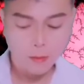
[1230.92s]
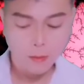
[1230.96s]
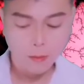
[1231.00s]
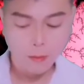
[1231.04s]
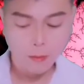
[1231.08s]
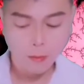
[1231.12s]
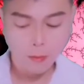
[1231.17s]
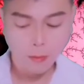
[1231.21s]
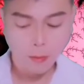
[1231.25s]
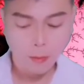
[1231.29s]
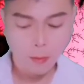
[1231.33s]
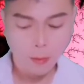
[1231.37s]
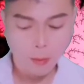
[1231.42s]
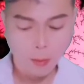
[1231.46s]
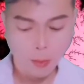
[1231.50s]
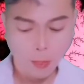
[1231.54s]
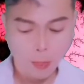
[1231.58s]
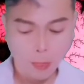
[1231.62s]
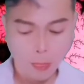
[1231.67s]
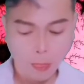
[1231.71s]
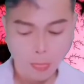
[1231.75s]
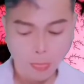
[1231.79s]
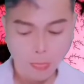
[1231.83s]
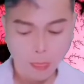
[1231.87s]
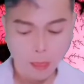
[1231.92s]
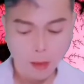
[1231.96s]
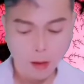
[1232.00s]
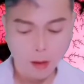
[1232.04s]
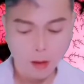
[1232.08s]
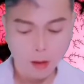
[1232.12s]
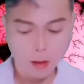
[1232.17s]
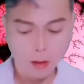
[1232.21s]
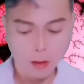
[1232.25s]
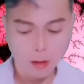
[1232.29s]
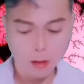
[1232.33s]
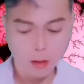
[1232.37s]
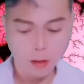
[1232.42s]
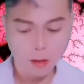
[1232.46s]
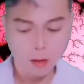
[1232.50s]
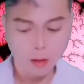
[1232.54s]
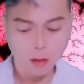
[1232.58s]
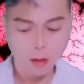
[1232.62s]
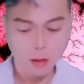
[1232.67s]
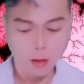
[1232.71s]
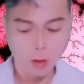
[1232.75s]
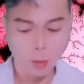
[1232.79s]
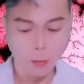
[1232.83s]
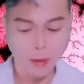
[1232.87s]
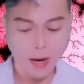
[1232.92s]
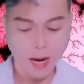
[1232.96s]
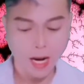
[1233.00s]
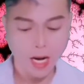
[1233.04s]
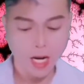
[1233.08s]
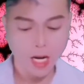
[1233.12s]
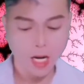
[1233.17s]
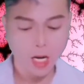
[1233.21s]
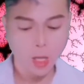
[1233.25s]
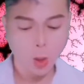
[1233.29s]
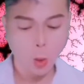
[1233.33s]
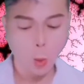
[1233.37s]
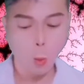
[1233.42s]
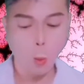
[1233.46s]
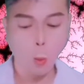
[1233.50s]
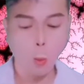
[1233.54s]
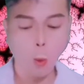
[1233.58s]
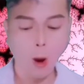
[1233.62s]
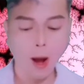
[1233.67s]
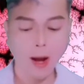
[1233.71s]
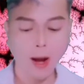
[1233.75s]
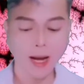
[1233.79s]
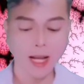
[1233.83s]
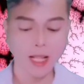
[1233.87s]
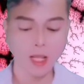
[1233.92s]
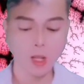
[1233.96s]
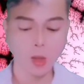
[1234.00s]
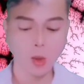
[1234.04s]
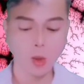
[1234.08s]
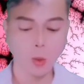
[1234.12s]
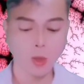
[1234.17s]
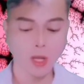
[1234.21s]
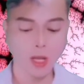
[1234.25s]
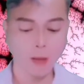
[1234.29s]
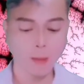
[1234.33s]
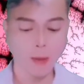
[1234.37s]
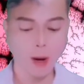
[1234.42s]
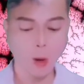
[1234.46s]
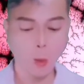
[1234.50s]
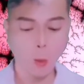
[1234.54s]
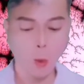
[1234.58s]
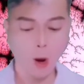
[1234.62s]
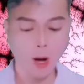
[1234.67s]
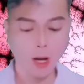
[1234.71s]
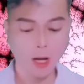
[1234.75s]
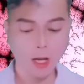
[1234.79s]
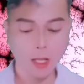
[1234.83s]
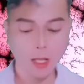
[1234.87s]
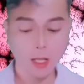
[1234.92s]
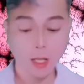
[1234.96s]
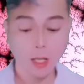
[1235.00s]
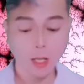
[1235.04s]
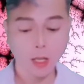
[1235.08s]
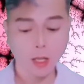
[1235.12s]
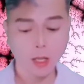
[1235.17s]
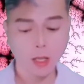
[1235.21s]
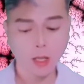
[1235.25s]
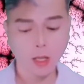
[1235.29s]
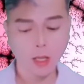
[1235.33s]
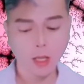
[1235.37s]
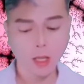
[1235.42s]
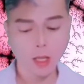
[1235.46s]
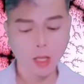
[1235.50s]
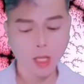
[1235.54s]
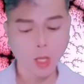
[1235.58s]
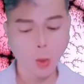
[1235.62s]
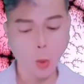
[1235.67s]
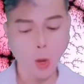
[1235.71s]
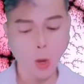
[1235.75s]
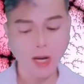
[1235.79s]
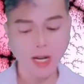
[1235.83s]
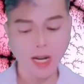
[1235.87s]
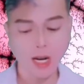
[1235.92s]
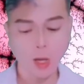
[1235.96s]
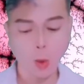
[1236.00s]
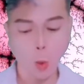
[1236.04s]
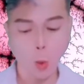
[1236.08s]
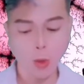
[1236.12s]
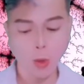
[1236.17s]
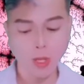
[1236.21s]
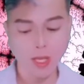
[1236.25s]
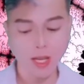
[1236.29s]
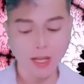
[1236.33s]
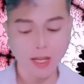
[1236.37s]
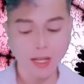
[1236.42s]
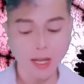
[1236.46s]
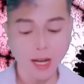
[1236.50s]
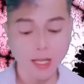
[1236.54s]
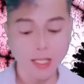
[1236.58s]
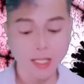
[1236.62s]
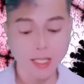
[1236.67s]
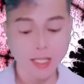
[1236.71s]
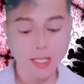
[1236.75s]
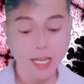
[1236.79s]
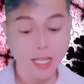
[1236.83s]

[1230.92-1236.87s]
Ôn Dương bị cái mùi rượu trên người Ân Lang Qua làm cho choáng ngợp, cơ thể không được thoải mái.